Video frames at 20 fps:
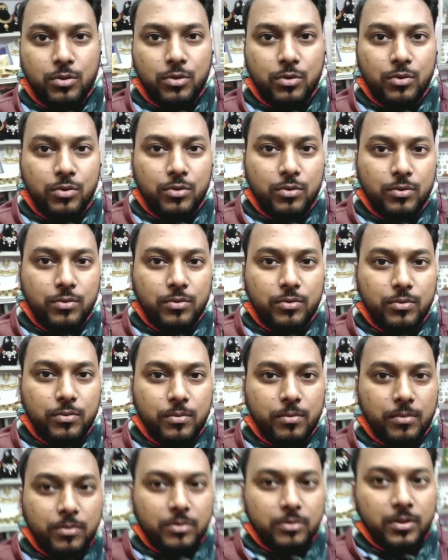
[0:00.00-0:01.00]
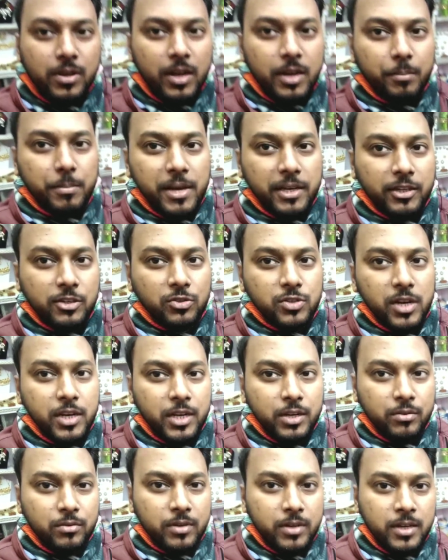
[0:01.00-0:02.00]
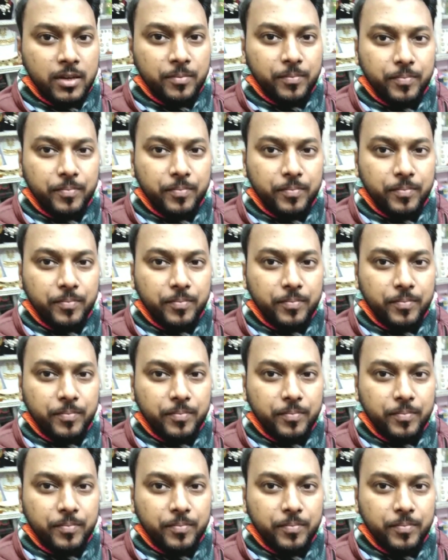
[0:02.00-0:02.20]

सो so, सारी पैकिंग शैकिंग हो रही है